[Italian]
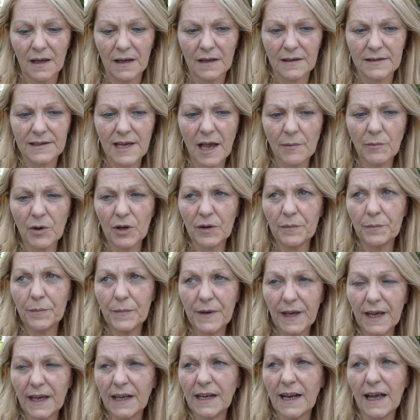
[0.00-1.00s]
Siamo in
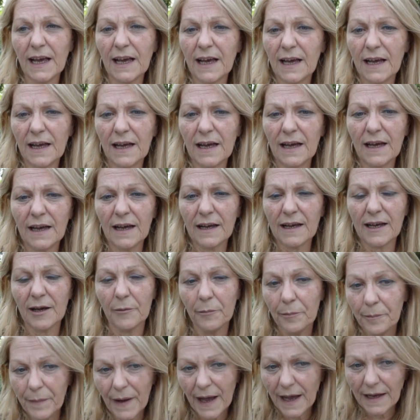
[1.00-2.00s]
piena
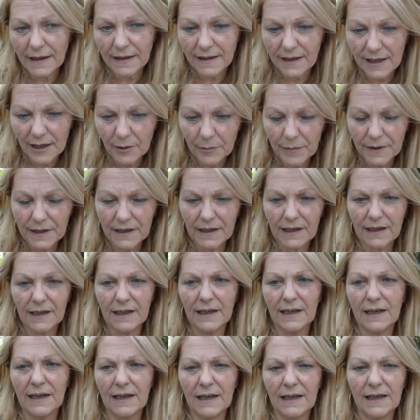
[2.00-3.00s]
campagna per
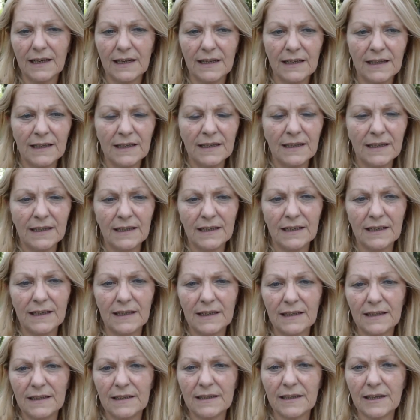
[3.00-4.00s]
il
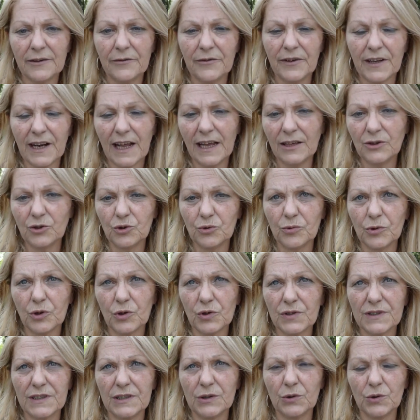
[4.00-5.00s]
eh, referendum
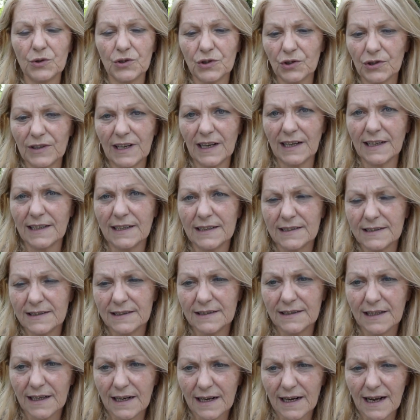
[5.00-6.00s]
costituzionale che
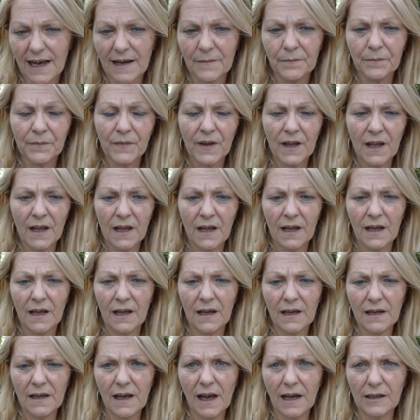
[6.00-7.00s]
si terrà
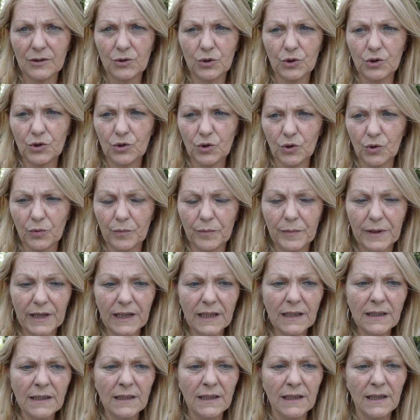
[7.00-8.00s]
eh, ad
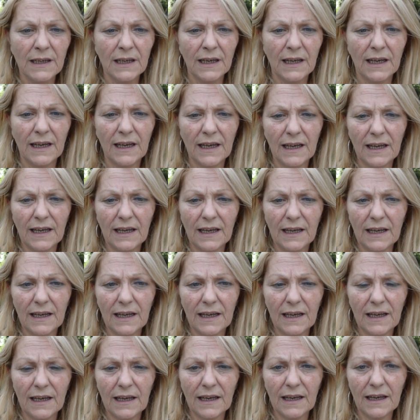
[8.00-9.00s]
ottobre
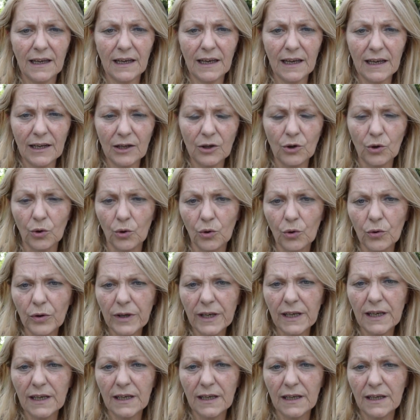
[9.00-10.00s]
e, e
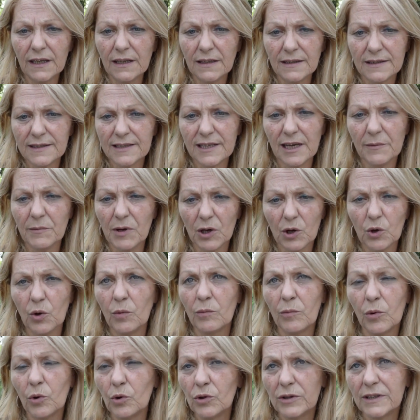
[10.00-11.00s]
noi insieme
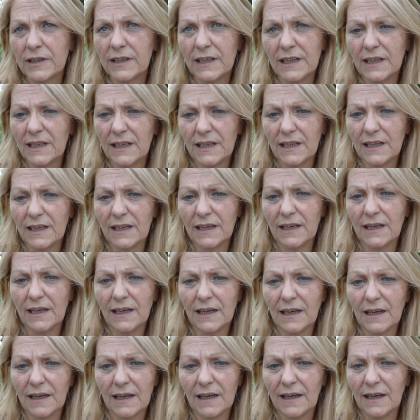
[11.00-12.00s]
con
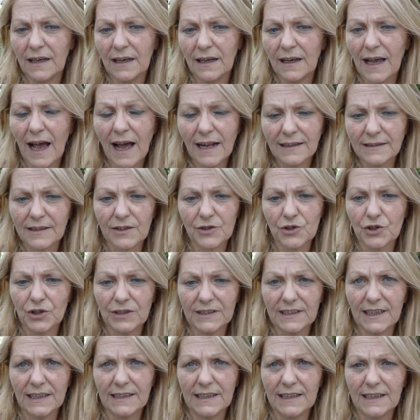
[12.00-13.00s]
molti altri
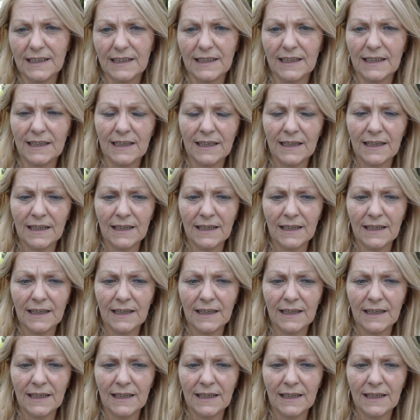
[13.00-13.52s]
cittadini